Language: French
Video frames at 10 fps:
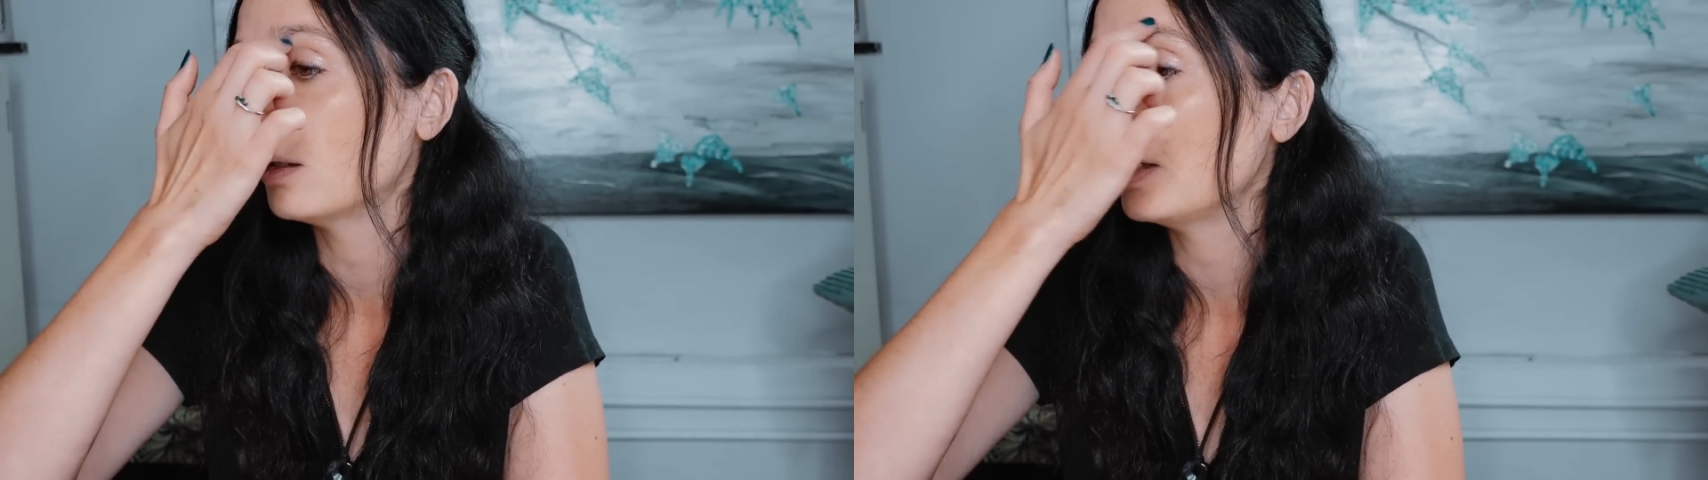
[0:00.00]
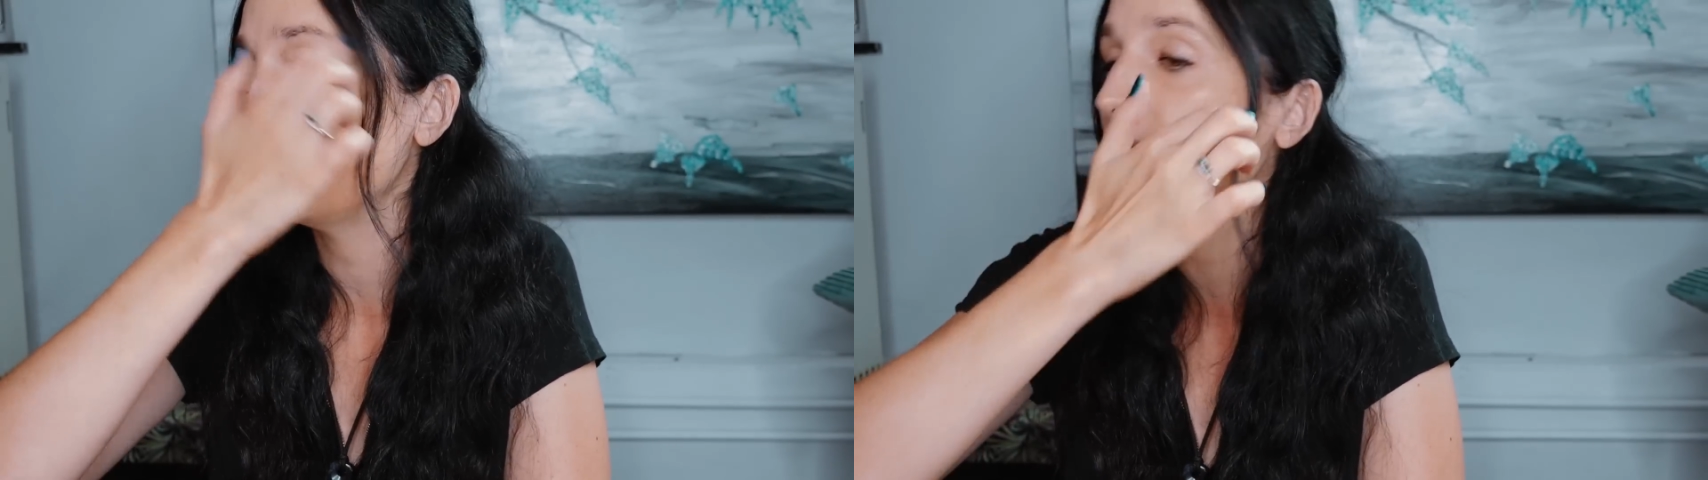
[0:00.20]

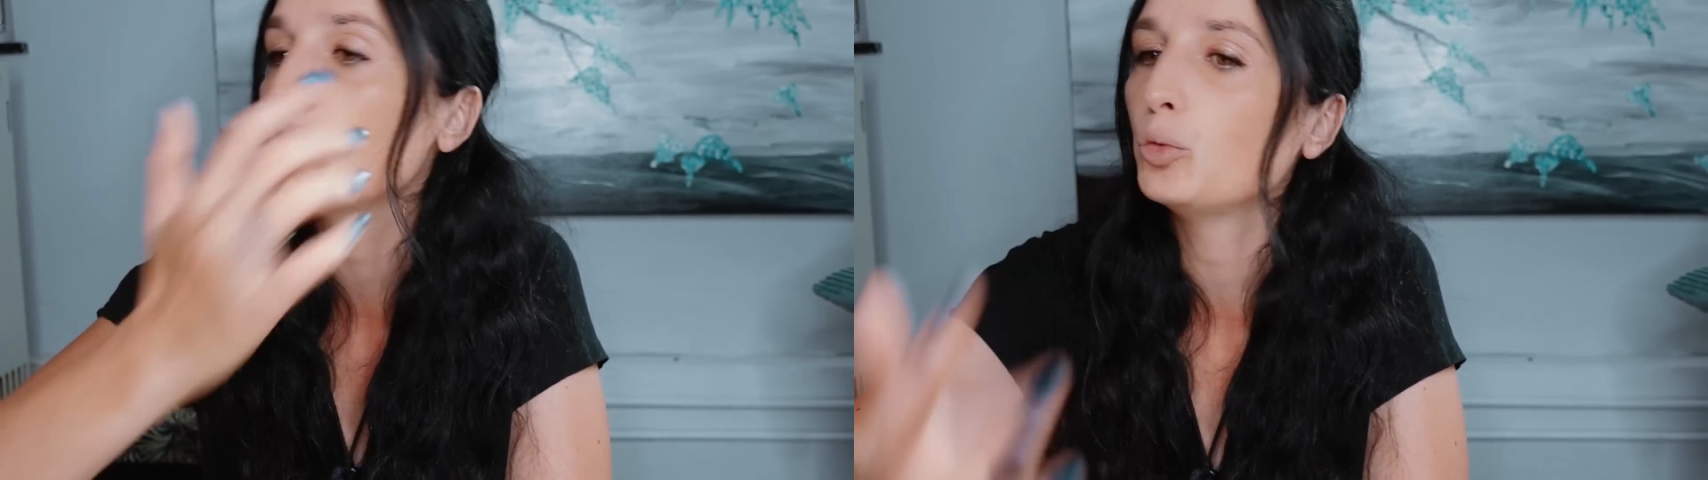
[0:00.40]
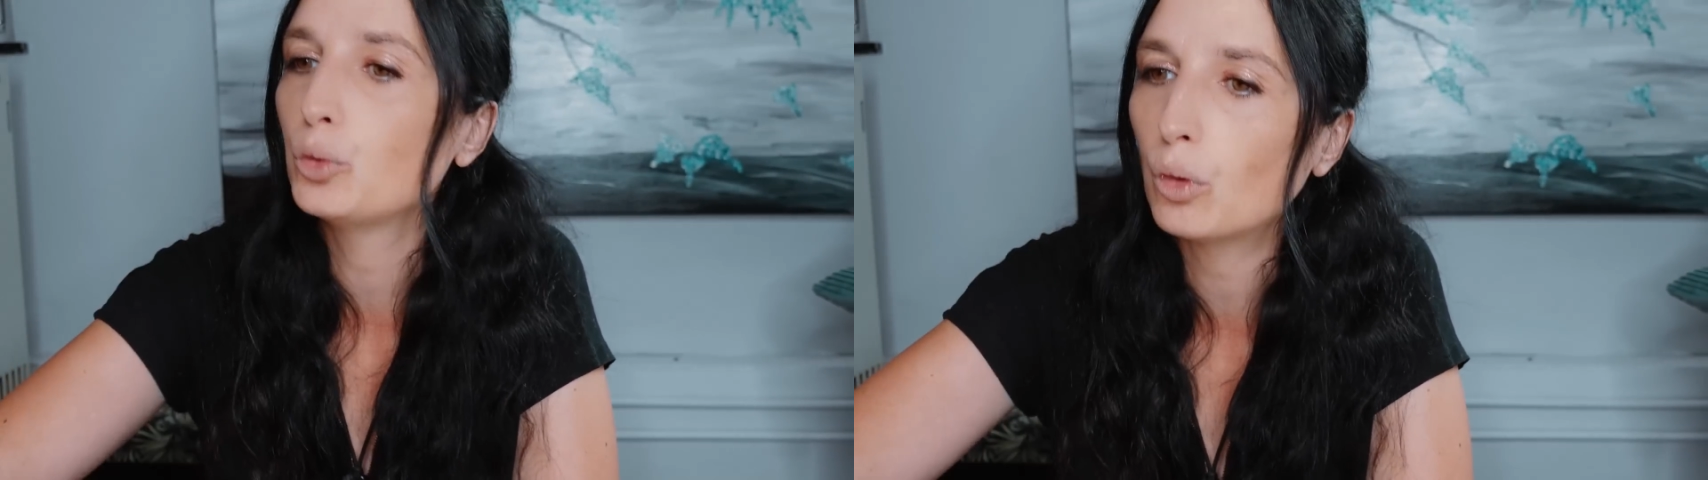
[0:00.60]
y a les
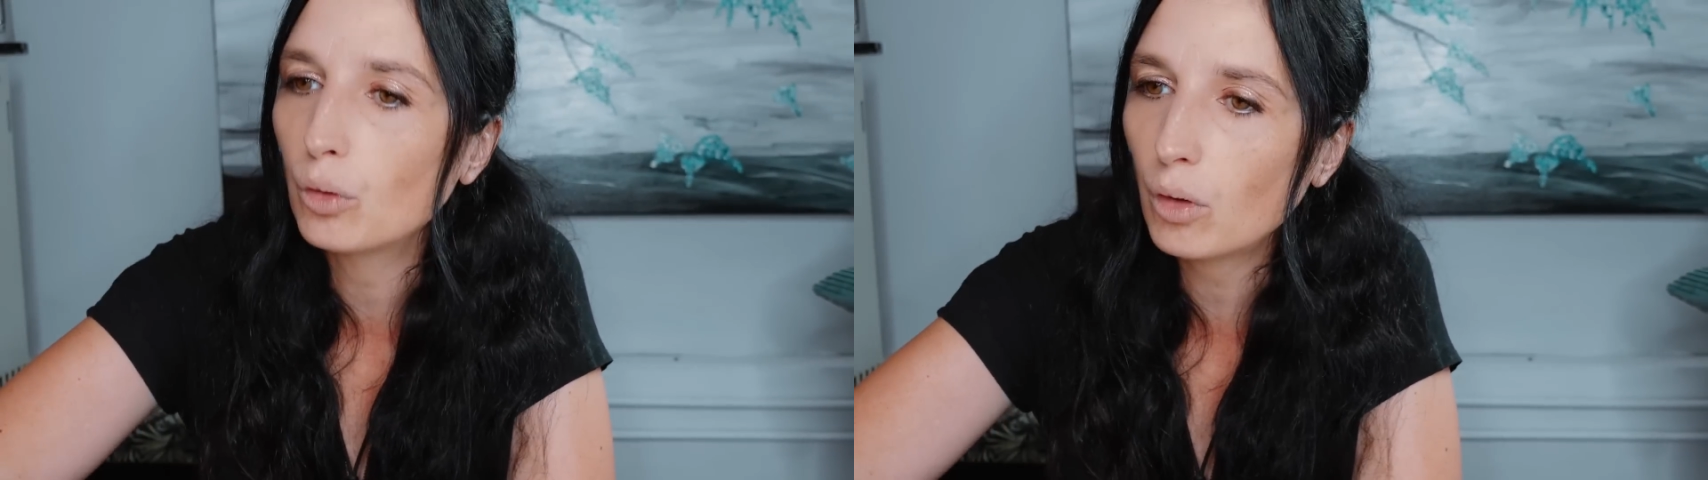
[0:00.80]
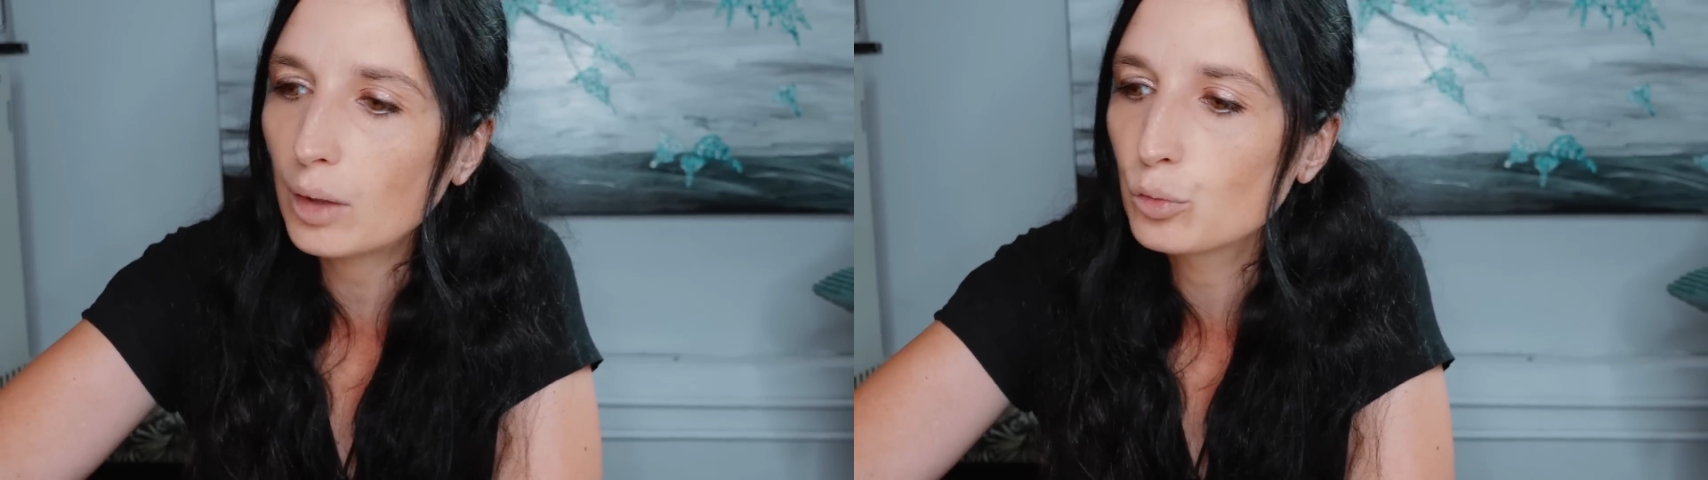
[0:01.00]
clôtures
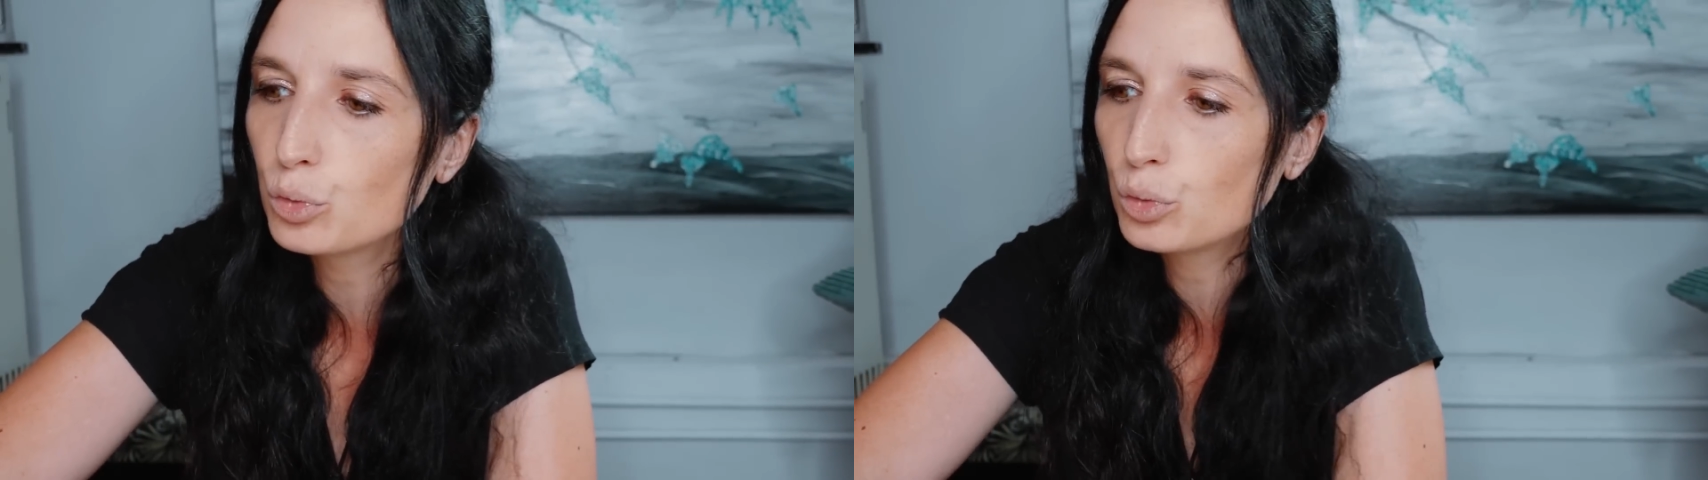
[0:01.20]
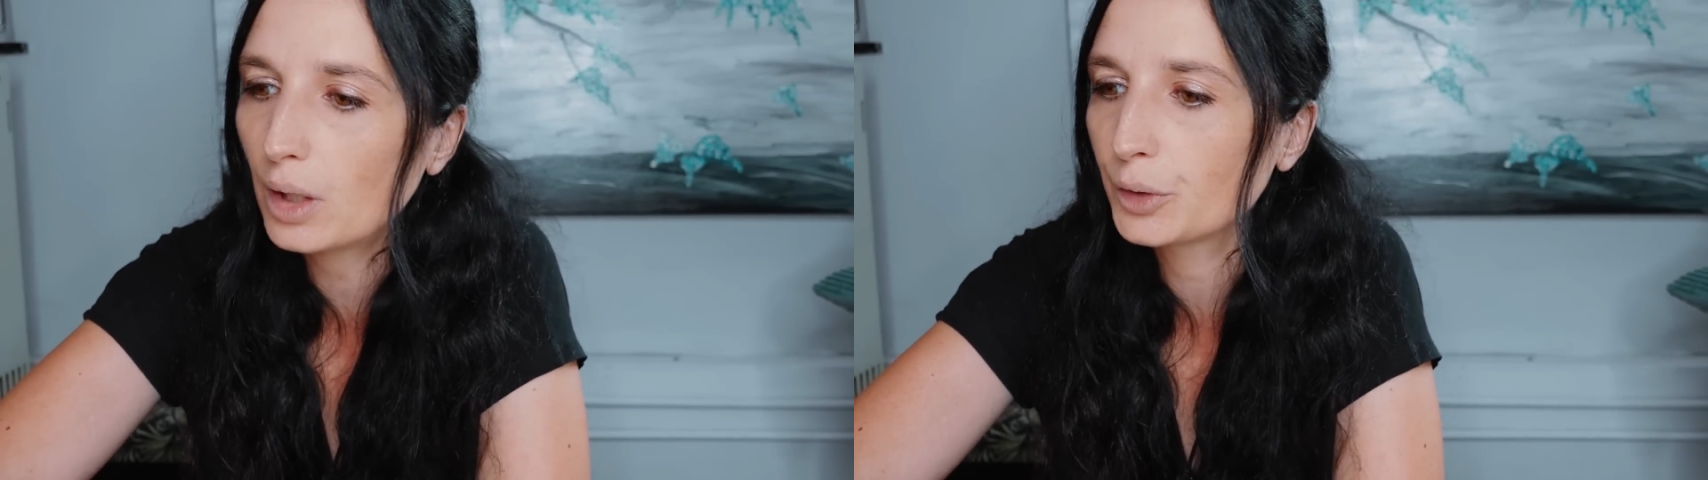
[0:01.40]
encore à
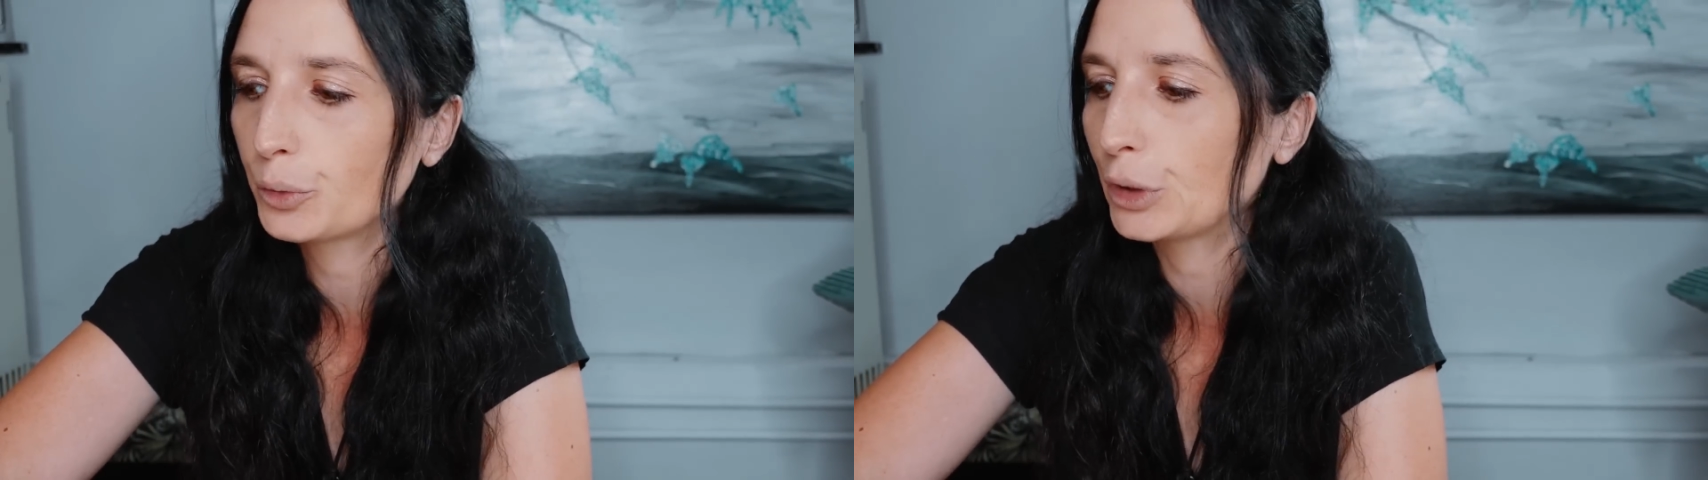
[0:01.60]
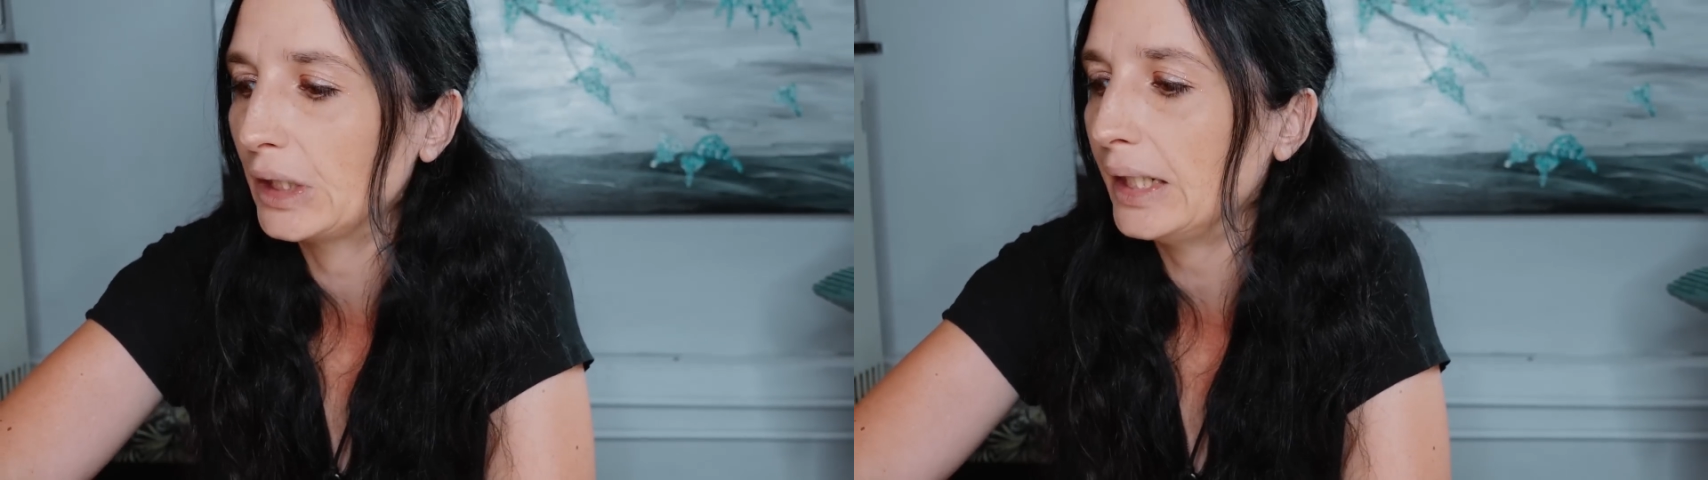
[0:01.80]
toujours à
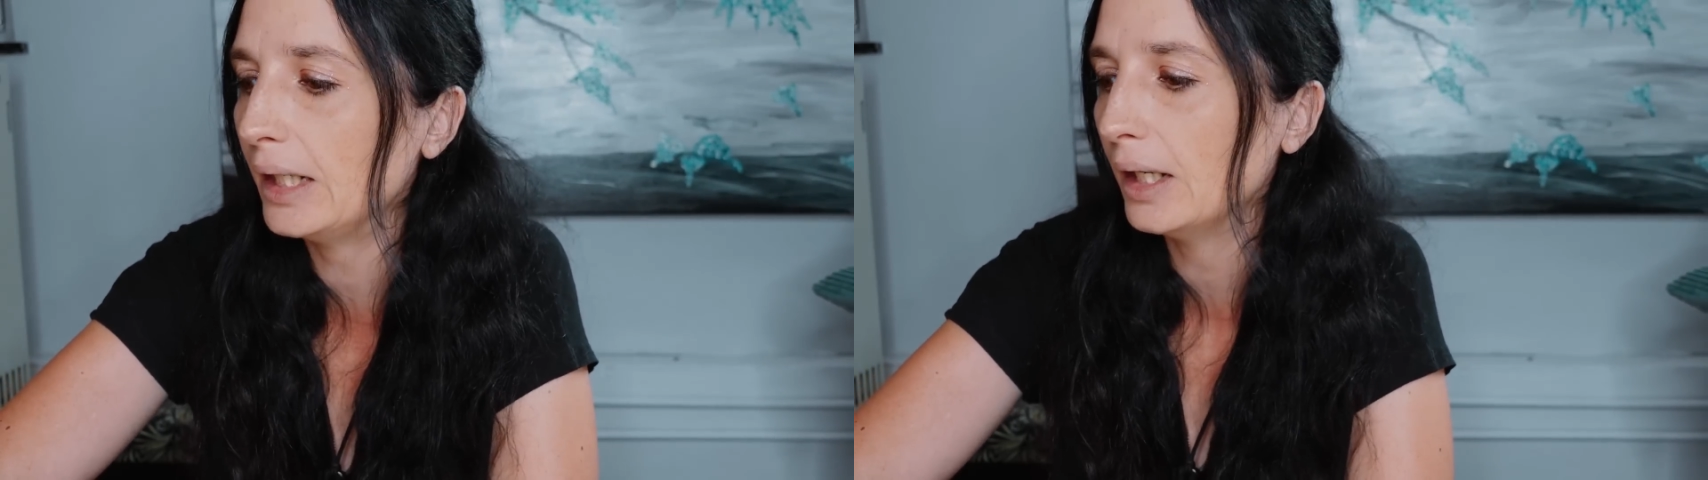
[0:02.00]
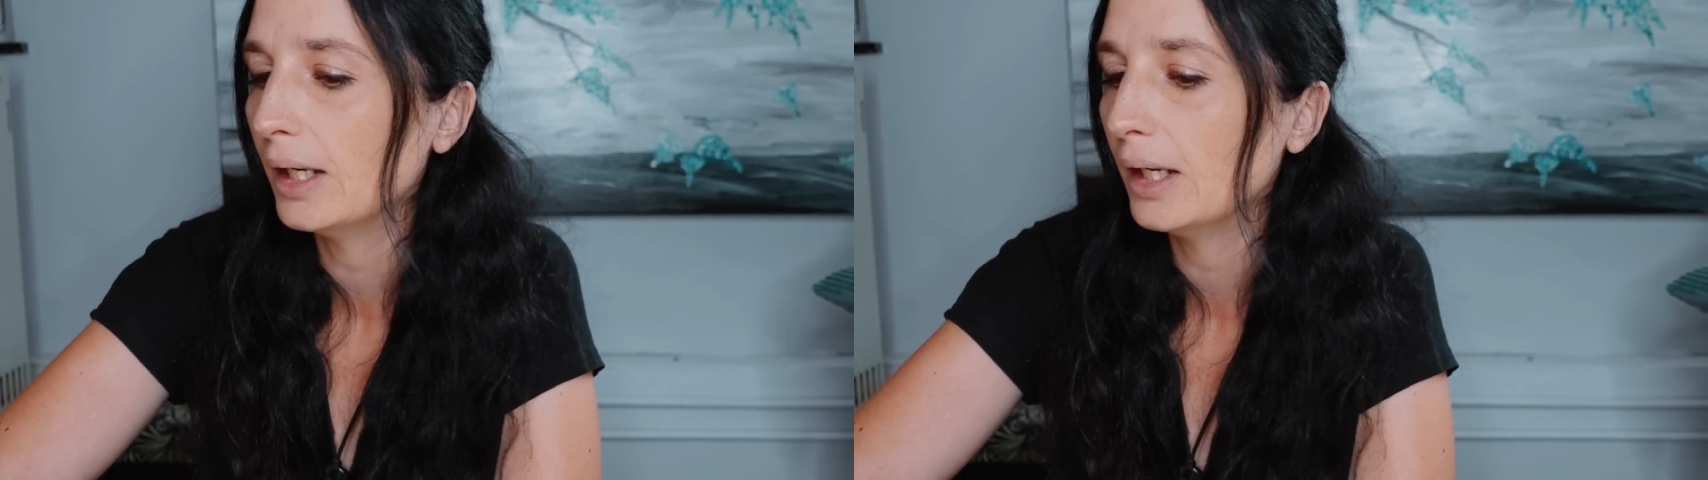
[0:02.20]
changer.